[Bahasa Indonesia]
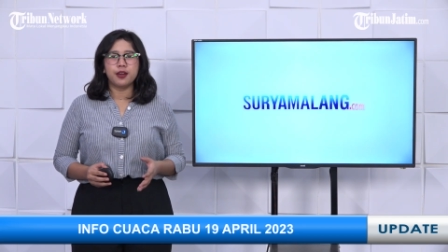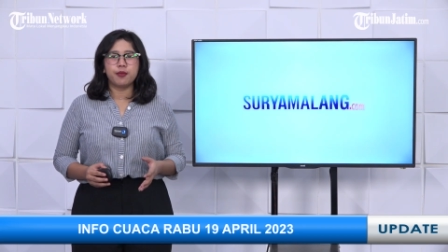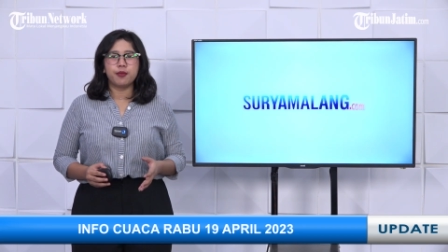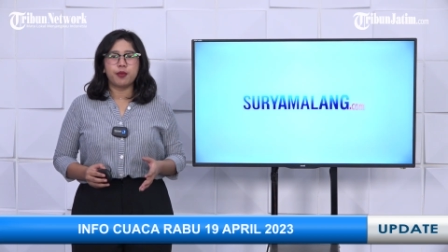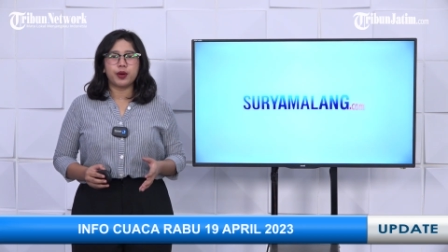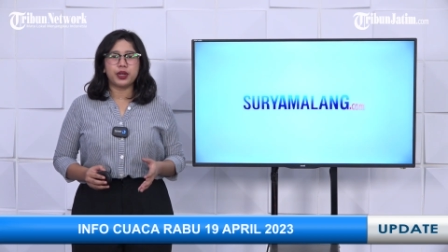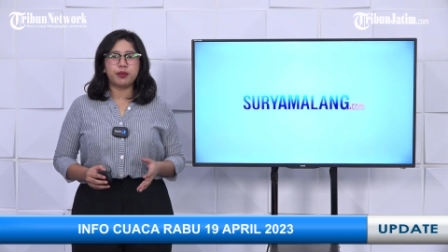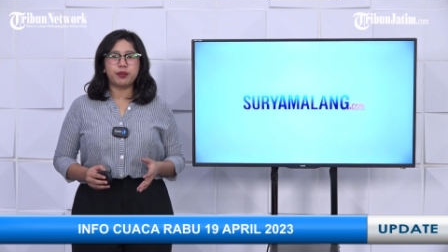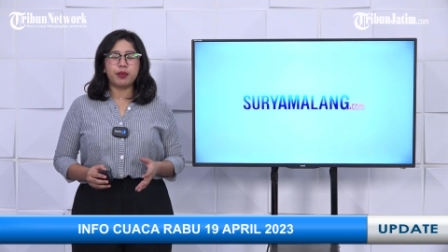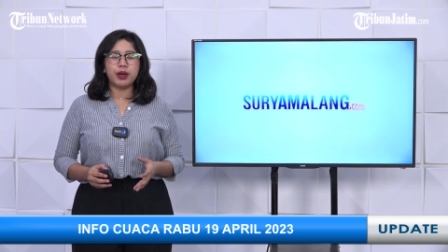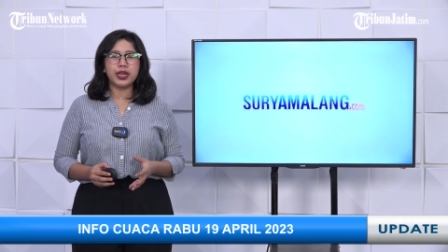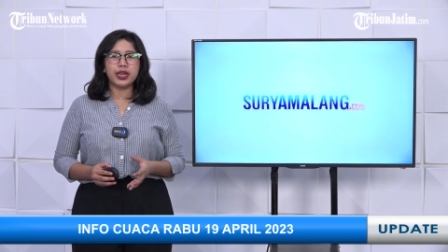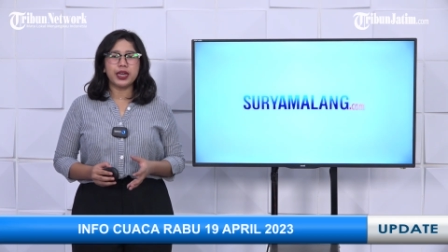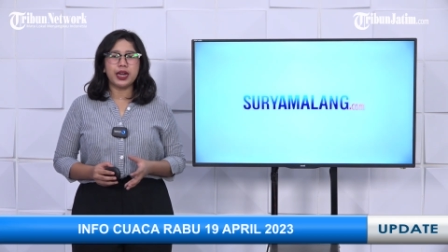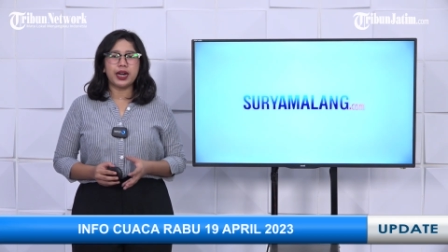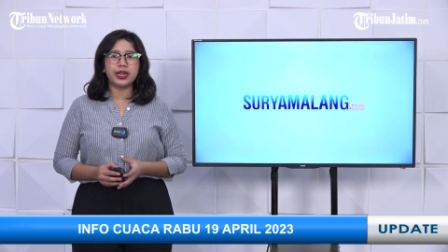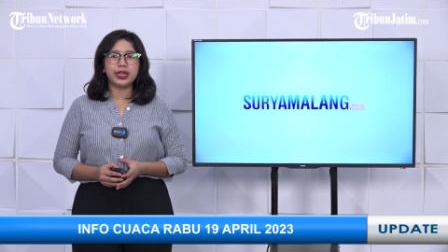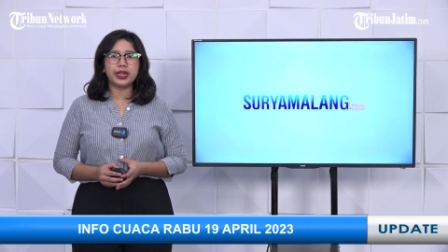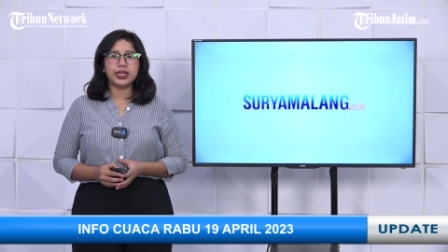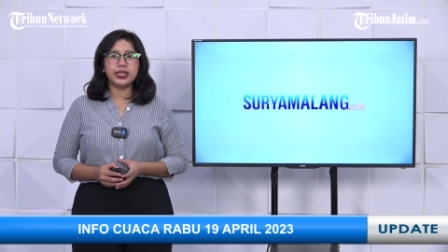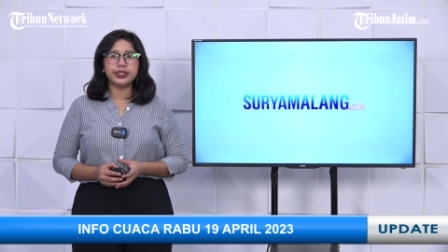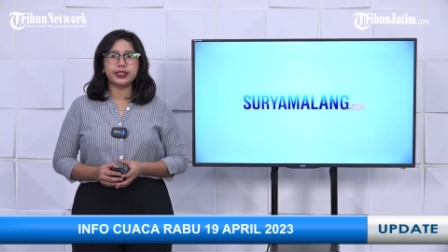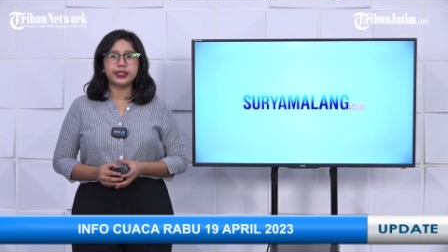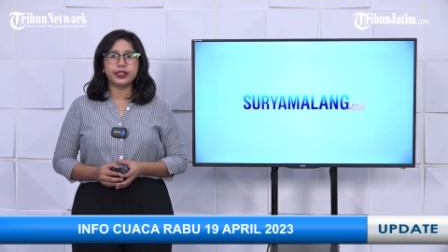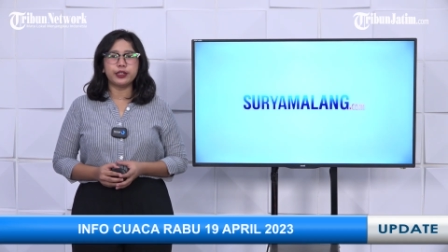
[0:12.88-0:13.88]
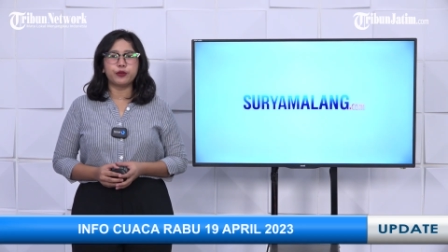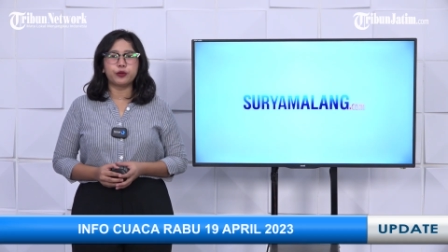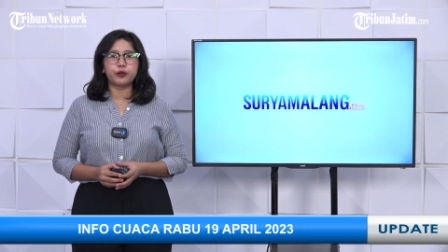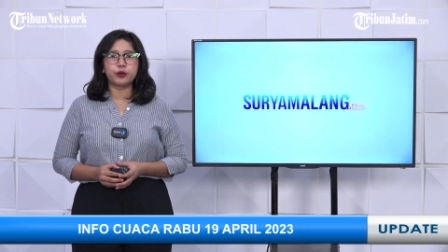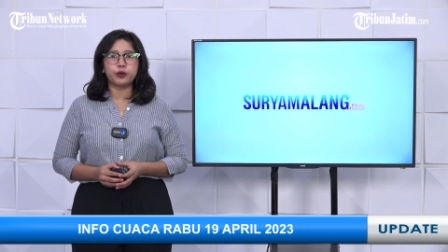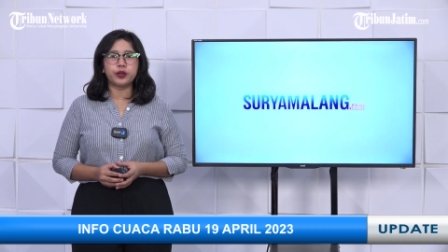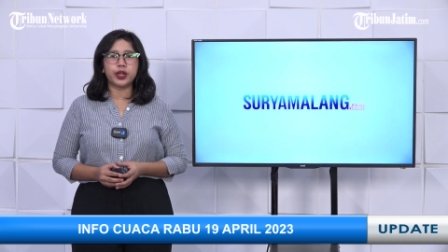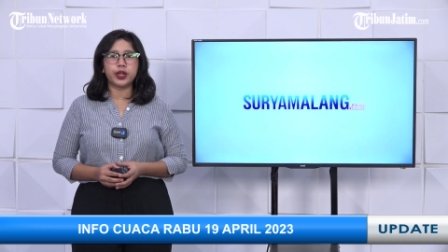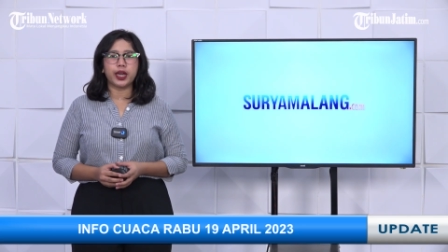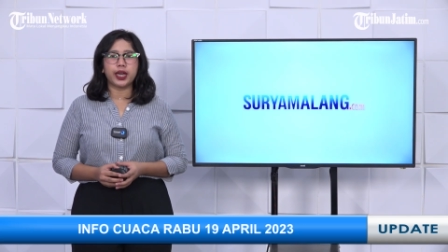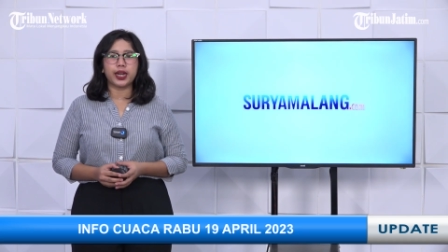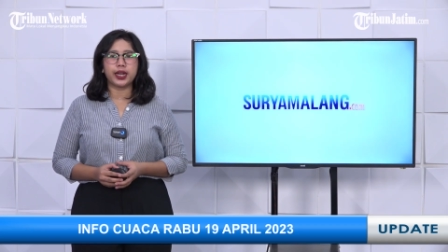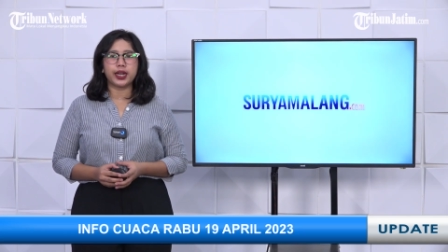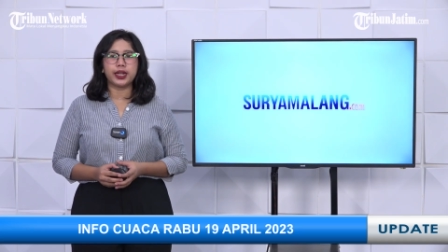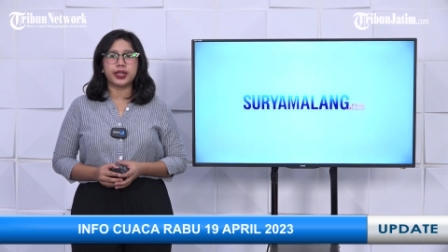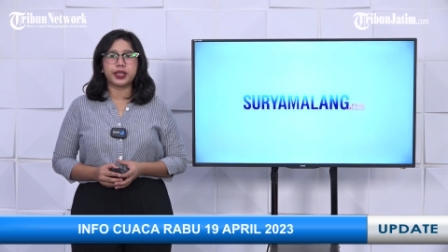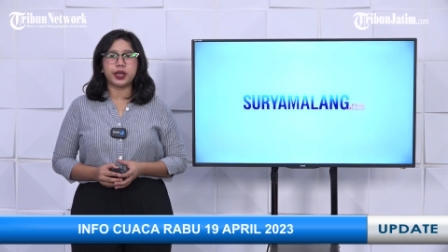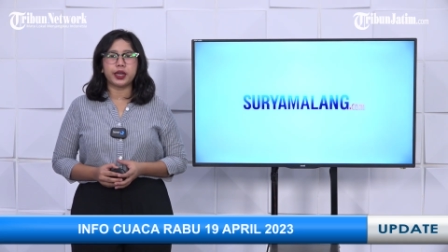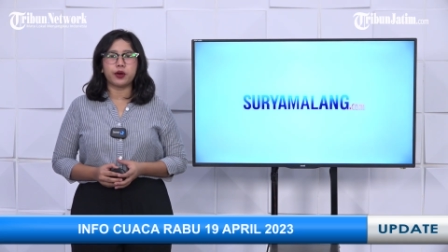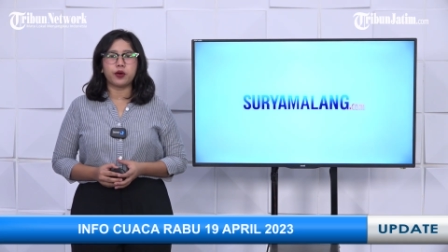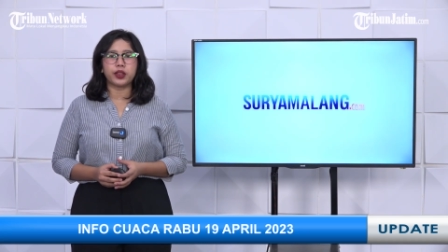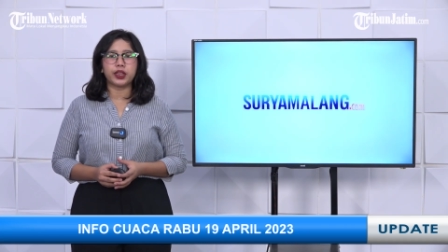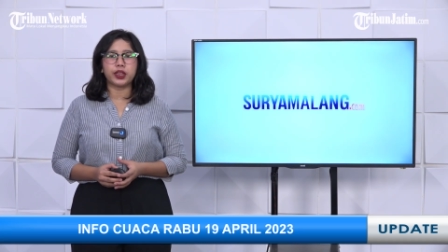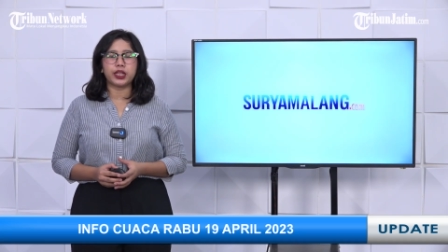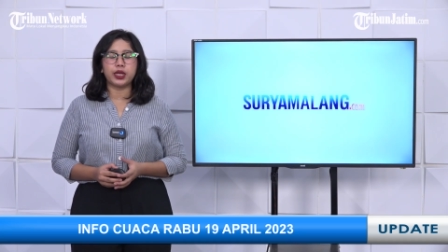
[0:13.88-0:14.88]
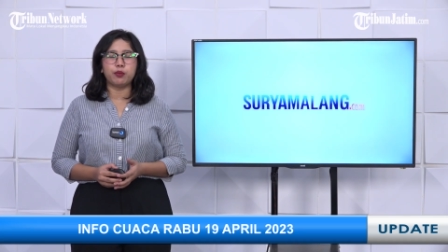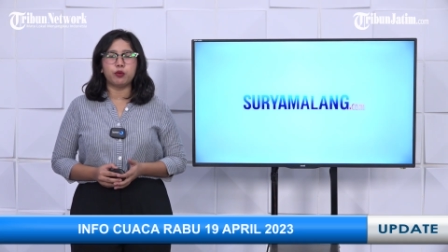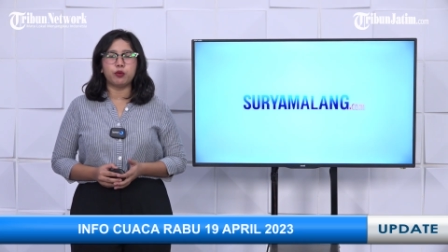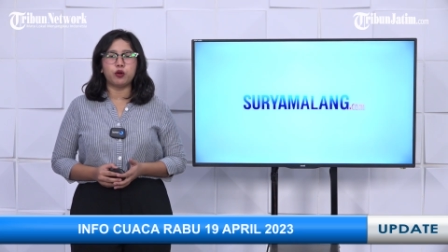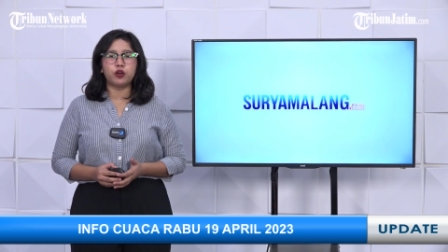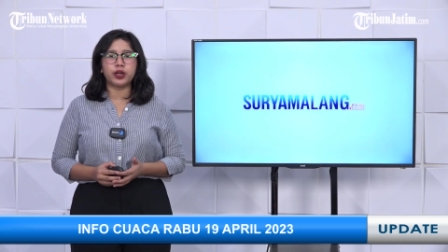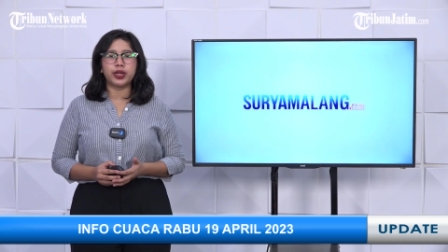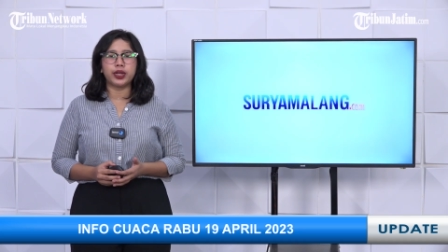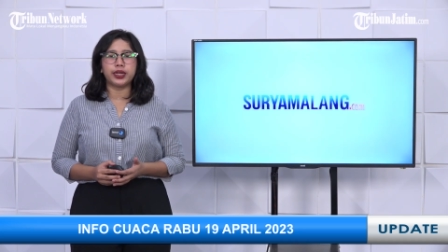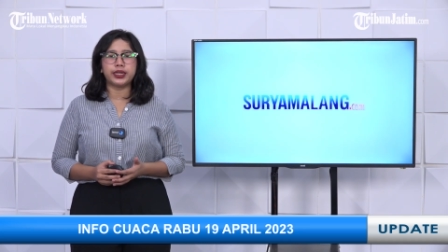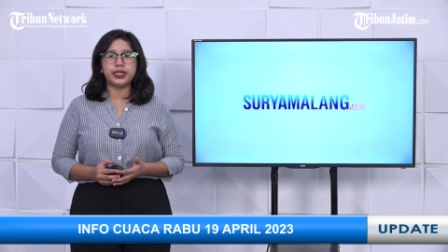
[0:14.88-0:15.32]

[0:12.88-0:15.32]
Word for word: pada pagi hari seluruh daerah di Jawa Timur